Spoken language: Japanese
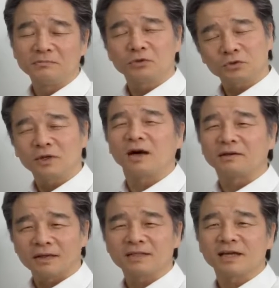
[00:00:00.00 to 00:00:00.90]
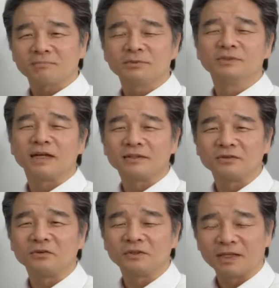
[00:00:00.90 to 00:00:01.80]
もうちょっとかかるかな、3分ぐらい
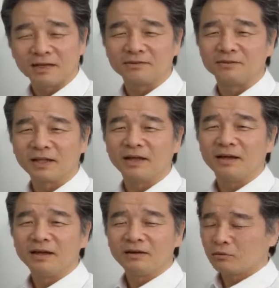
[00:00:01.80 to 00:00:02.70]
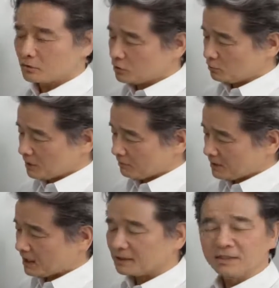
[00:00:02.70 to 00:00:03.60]
のところにあるので、このすぐ
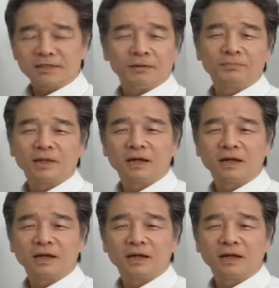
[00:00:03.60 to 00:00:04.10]
南側ですね。